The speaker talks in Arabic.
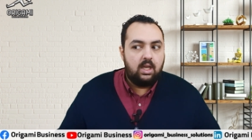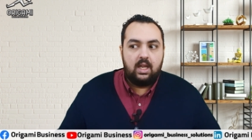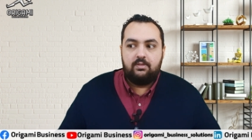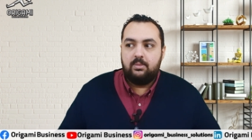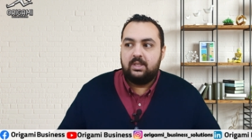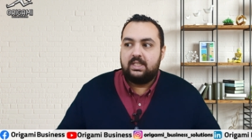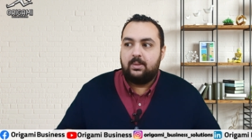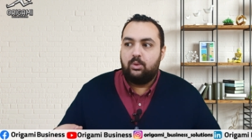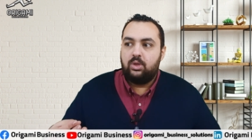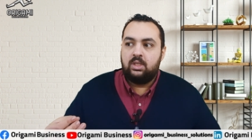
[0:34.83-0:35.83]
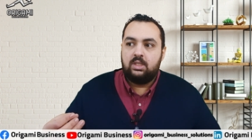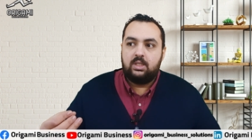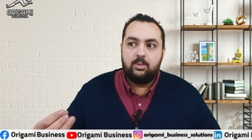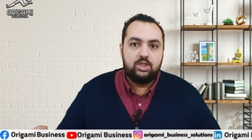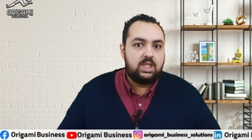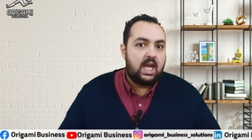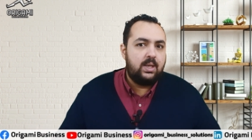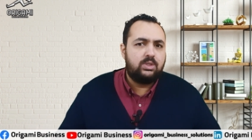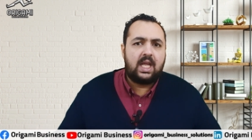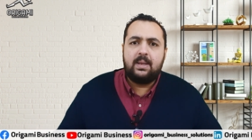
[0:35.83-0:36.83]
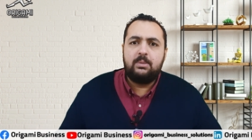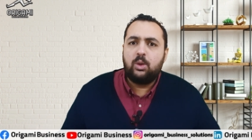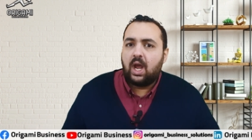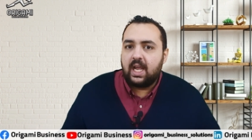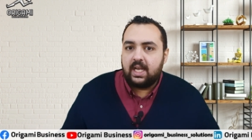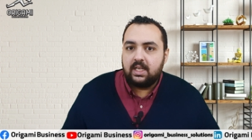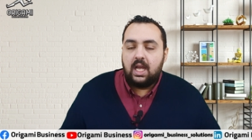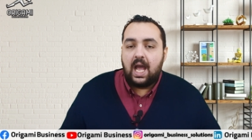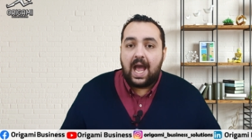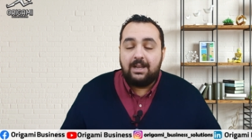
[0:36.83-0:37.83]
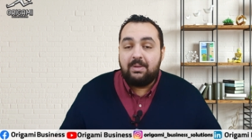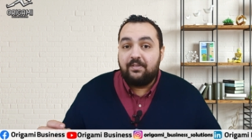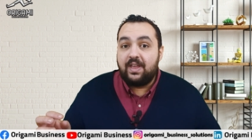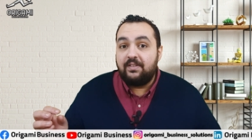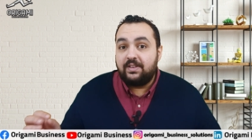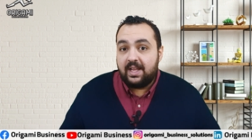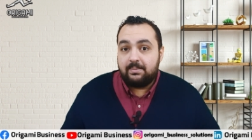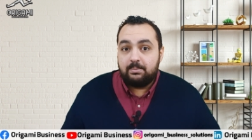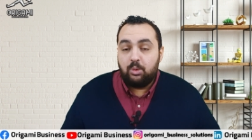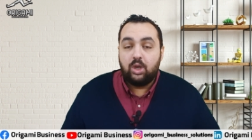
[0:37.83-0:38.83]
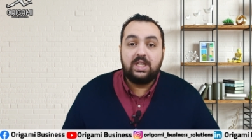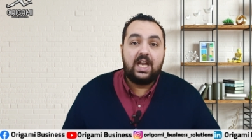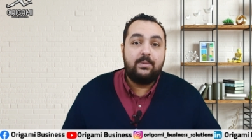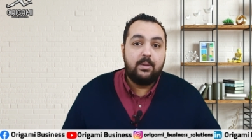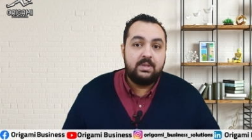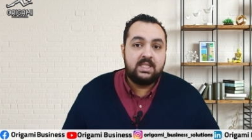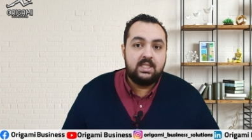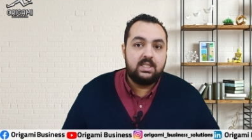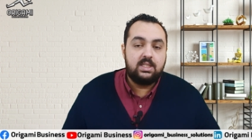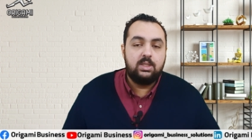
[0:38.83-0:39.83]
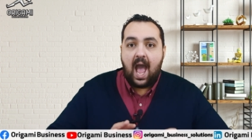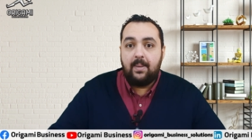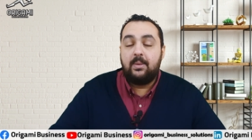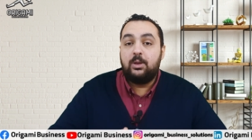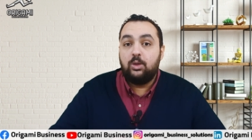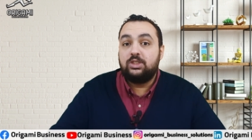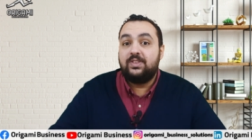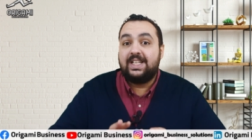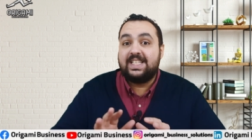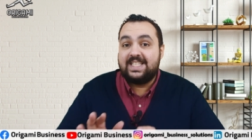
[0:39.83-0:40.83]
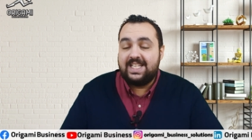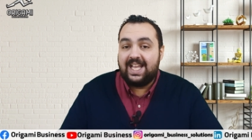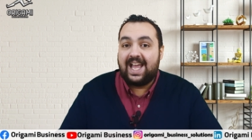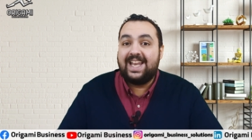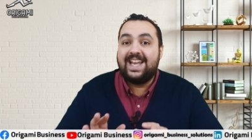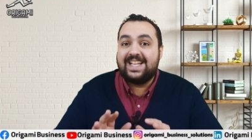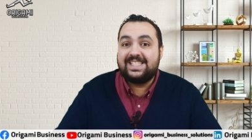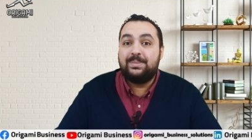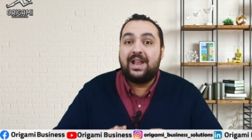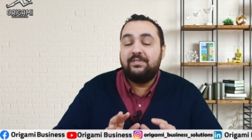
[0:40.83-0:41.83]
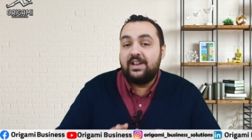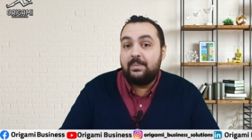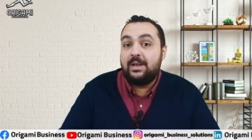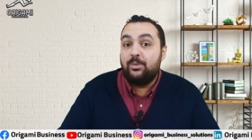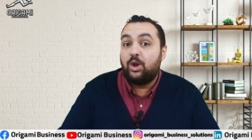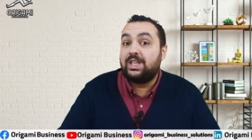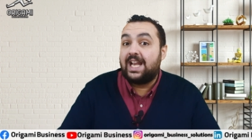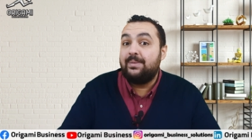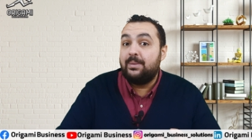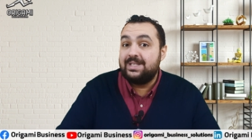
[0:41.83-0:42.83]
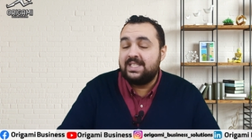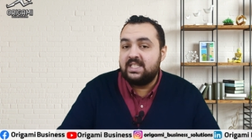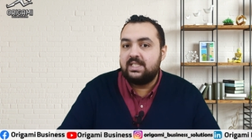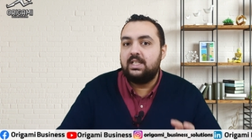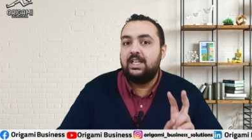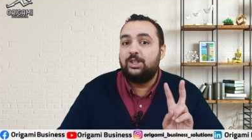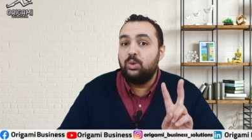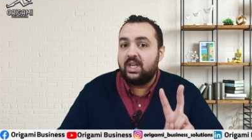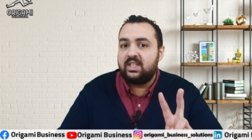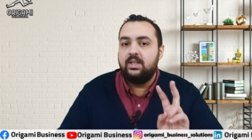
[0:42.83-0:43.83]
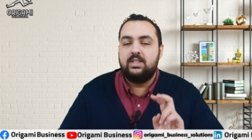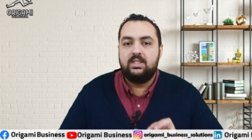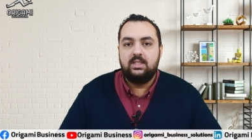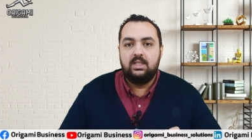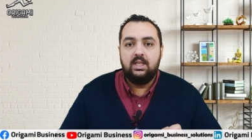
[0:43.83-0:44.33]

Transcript: الفيلم ده انت ممكن تبص عليه وتتعلم منه حاجه هل بقى في افلام ممكن تعلمك بيزنس قبل ما نخش في الحته دي خلينا نقسم الافلام اللي ممكن تعلمك بيزنس لتو كاتيجوريز